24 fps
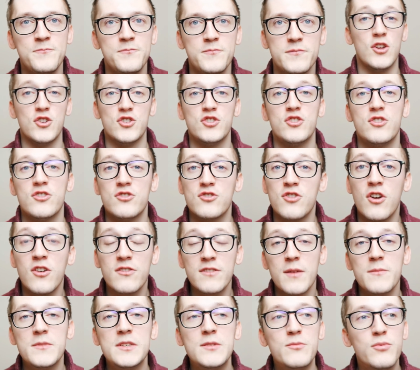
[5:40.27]
Voilà, je,
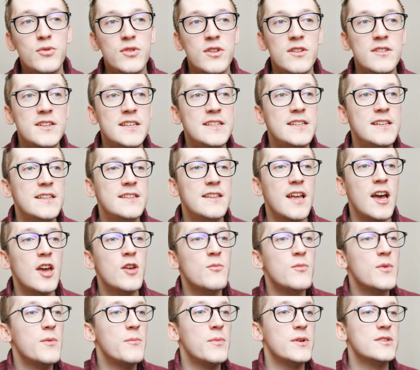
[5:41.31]
rentre un petit peu dans les
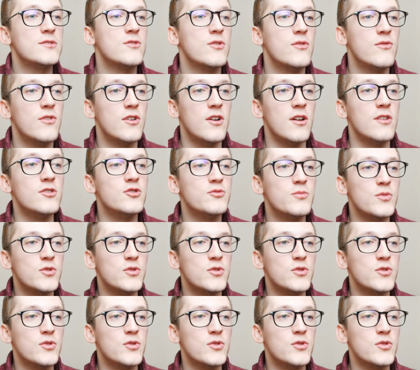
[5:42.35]
détails, mais parce que voilà,